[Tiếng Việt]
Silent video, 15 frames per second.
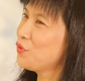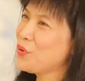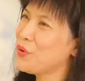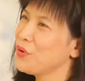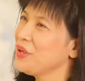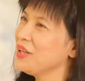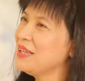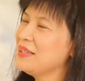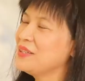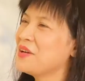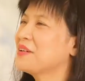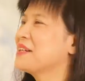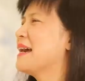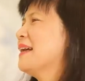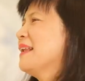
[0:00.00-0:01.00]
tôi
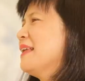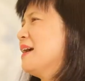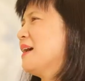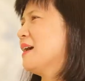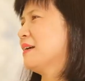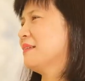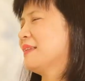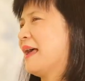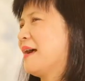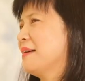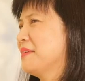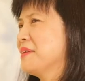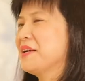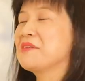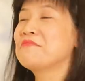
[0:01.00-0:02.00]
cho rằng là
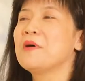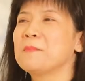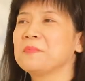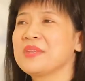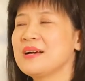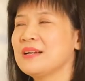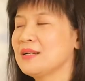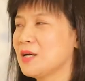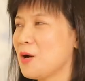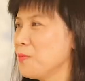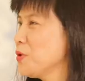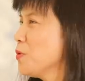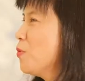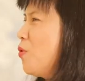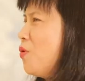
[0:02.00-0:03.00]
cả những cái phẩm chất
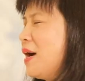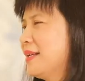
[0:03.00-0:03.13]
công dung ngôn